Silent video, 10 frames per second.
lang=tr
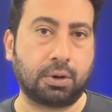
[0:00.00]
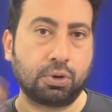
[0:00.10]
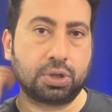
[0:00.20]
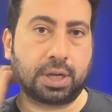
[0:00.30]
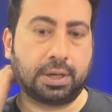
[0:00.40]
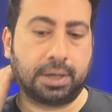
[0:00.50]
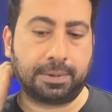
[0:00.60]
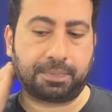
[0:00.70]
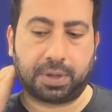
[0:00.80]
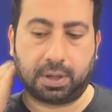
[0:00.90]
O yüzden
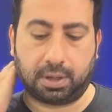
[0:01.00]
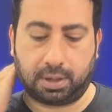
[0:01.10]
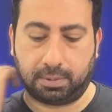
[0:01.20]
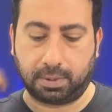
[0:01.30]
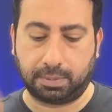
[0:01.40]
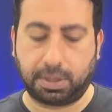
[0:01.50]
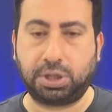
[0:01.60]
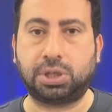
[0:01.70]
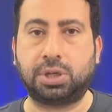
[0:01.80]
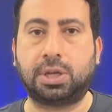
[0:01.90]
hani e,
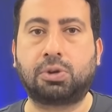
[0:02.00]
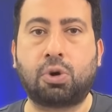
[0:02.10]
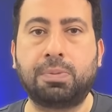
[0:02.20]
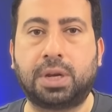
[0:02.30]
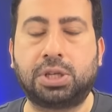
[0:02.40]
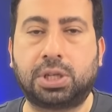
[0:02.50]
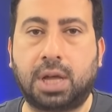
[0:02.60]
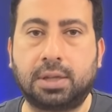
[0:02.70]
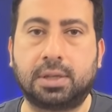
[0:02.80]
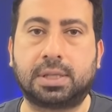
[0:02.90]
Beşiktaş'ın ilk 11'i
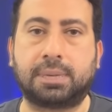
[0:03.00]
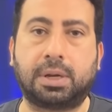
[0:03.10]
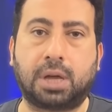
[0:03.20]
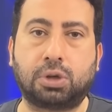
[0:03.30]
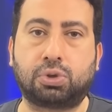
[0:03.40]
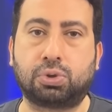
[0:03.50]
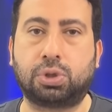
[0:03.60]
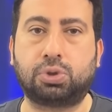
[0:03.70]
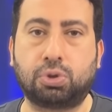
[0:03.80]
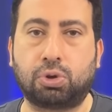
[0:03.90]
açıklandığı zaman ya
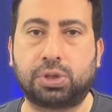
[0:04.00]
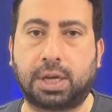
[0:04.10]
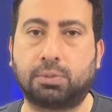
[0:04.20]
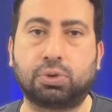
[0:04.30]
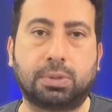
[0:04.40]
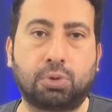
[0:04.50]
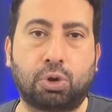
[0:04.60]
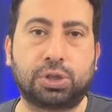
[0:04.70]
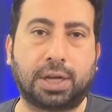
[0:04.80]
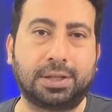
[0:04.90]
şurada şu olsaydı burada bu
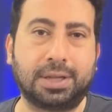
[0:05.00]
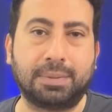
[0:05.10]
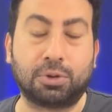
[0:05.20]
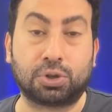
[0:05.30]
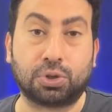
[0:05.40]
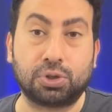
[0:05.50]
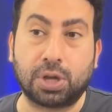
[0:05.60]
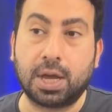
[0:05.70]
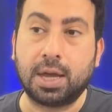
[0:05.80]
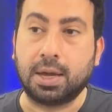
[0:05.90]
olsaydı
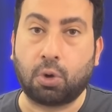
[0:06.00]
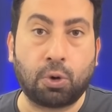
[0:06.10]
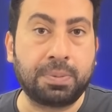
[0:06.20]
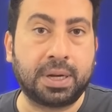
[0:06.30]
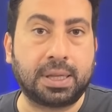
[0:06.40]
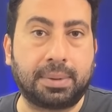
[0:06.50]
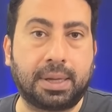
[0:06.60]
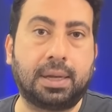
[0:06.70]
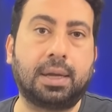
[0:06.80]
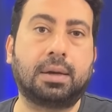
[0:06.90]
diyemiyorsunuz. 11'i de
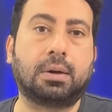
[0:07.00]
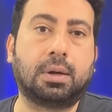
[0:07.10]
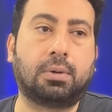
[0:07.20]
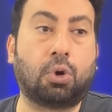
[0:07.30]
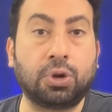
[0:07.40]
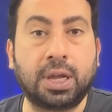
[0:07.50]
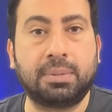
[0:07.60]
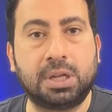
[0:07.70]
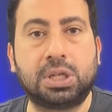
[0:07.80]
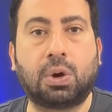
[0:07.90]
belli.
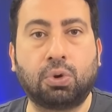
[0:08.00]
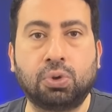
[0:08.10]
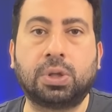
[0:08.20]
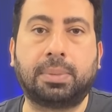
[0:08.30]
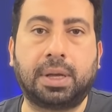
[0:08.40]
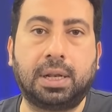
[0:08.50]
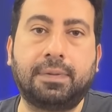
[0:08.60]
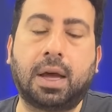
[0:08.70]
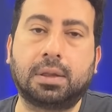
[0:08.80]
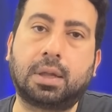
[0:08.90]
Oynayabileceği oyun da
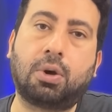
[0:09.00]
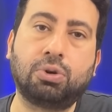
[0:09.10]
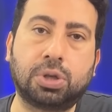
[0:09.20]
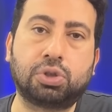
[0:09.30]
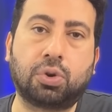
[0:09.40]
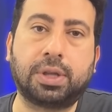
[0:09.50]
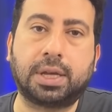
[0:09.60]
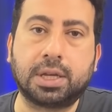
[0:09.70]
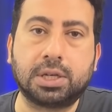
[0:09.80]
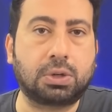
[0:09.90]
belli ve hatta oyuna
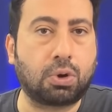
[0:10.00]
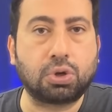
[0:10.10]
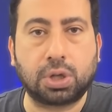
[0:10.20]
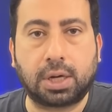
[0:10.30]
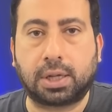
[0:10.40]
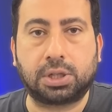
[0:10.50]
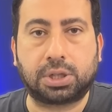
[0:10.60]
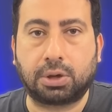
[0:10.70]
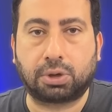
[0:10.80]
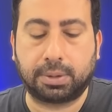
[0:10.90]
sonradan girecek oyuncular da
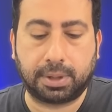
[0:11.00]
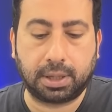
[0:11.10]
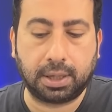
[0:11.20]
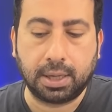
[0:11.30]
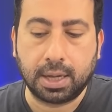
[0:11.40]
aşağı yukarı belli.